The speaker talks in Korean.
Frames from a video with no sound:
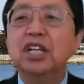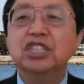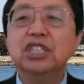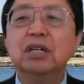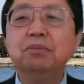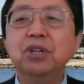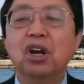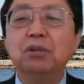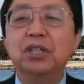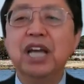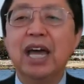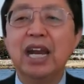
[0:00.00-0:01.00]
지금
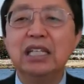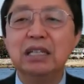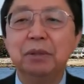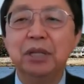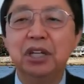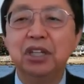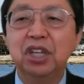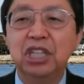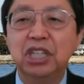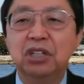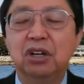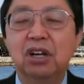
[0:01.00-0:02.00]
여러분이 하나님 앞에 들였던
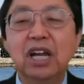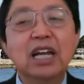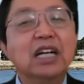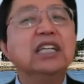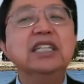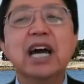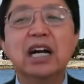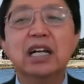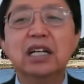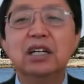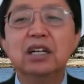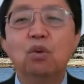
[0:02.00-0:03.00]
이거 그냥